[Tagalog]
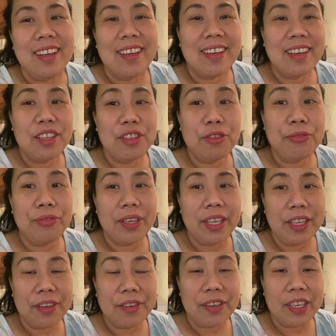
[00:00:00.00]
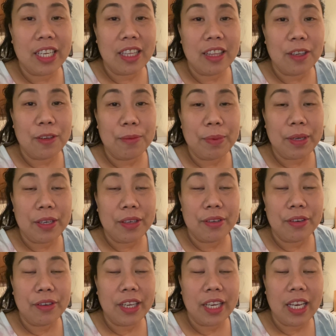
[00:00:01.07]
Ganun yung feeling ko right now.
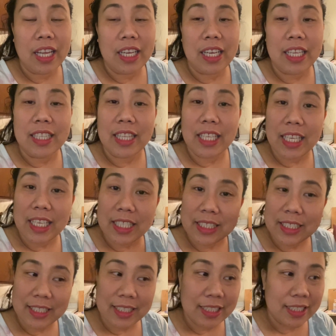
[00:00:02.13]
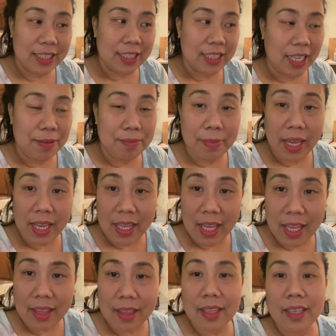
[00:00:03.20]
Pero okay lang, at least I made
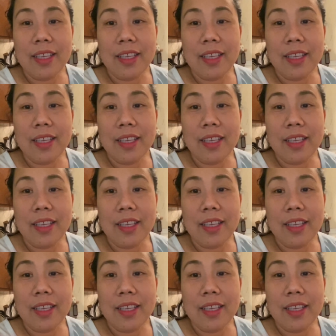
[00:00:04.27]
it.